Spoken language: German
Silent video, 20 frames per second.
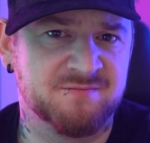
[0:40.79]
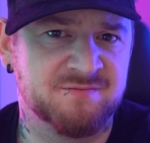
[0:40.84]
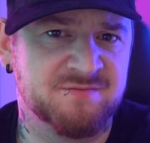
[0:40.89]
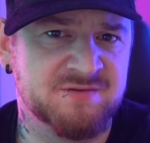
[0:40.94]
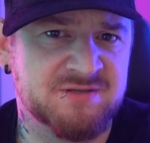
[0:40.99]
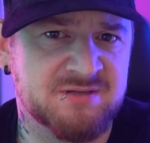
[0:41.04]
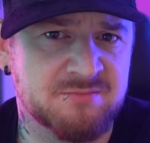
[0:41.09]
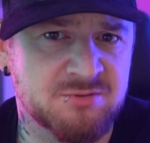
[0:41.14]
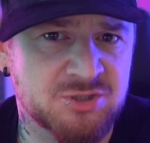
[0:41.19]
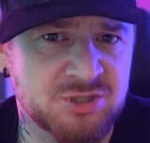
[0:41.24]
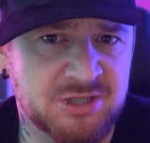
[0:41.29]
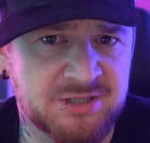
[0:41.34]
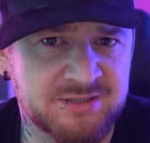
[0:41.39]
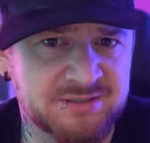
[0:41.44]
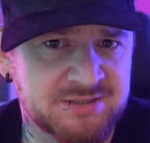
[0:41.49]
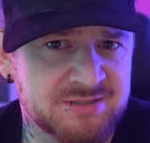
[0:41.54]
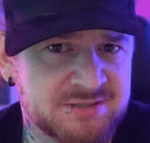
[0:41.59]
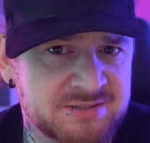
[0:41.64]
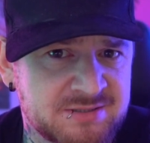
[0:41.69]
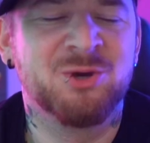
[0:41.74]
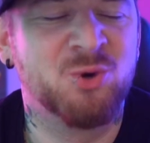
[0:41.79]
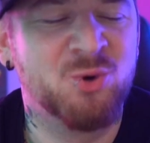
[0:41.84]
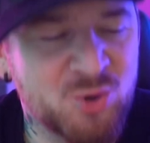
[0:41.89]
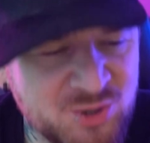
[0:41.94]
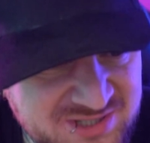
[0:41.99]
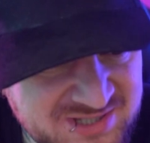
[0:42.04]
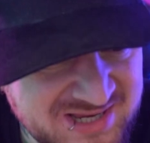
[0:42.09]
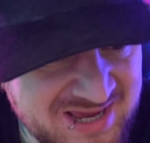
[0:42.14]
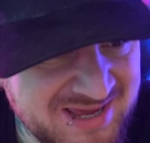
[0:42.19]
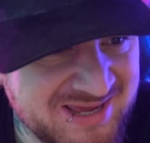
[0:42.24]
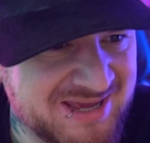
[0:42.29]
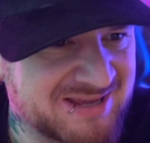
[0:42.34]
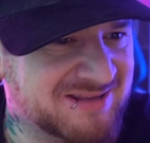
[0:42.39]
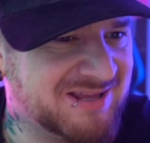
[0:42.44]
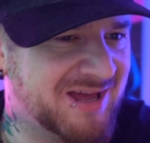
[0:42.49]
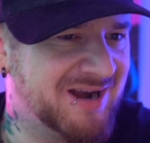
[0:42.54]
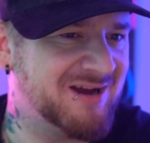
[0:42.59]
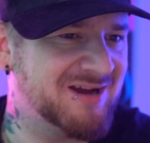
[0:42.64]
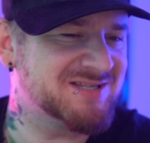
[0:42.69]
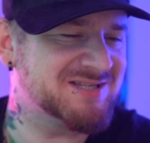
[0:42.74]
Wisst ihr Bescheid jetzt. Grüßchen geht
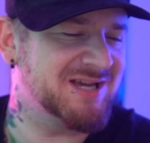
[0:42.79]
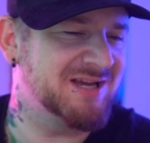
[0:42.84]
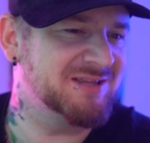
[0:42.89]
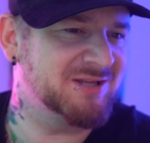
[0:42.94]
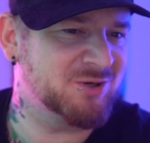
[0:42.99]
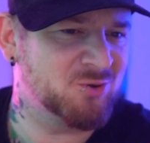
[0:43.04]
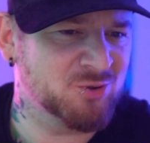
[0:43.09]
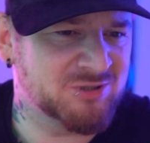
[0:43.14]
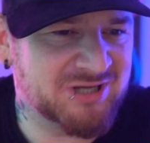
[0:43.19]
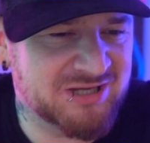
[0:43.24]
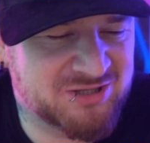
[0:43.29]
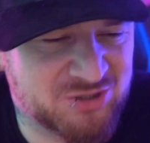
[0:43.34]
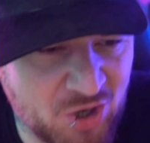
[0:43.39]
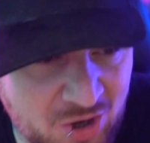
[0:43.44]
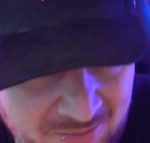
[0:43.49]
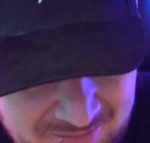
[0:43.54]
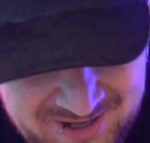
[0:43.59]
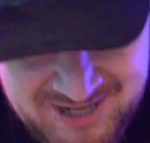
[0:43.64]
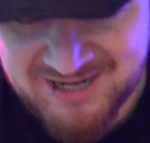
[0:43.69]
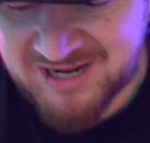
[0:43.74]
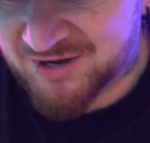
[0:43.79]
da raus an der gute Tommy.